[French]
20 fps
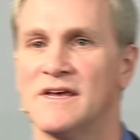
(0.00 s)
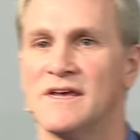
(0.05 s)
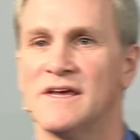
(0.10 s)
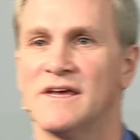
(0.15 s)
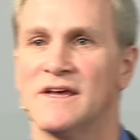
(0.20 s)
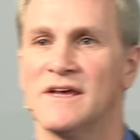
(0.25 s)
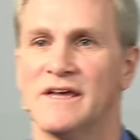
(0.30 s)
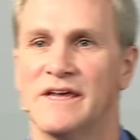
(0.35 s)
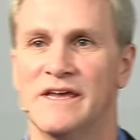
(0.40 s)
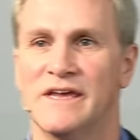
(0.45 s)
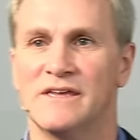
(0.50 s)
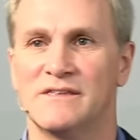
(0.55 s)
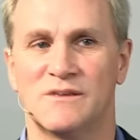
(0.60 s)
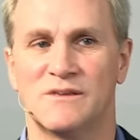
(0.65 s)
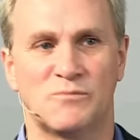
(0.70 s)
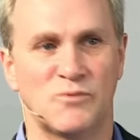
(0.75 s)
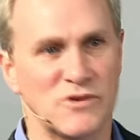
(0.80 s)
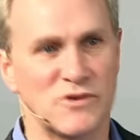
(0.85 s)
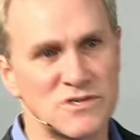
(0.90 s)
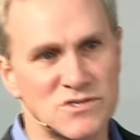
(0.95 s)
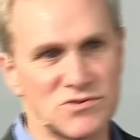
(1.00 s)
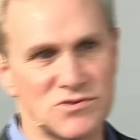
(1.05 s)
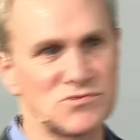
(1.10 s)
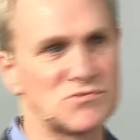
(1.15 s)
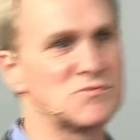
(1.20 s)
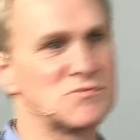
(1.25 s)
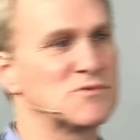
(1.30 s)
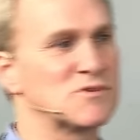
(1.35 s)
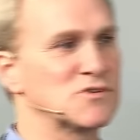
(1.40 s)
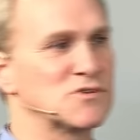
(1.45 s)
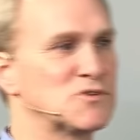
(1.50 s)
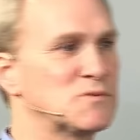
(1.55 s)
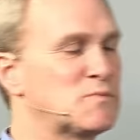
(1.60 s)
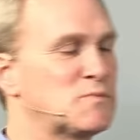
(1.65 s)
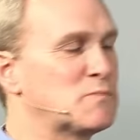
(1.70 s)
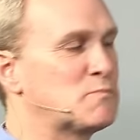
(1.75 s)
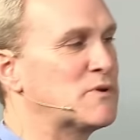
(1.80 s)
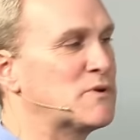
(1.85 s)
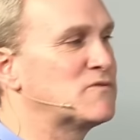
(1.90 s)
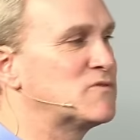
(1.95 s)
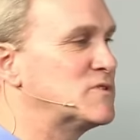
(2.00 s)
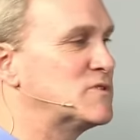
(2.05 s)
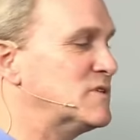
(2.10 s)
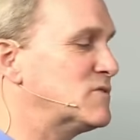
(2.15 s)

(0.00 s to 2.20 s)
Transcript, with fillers: Et depuis ce jour, je ne peux pas vous dire le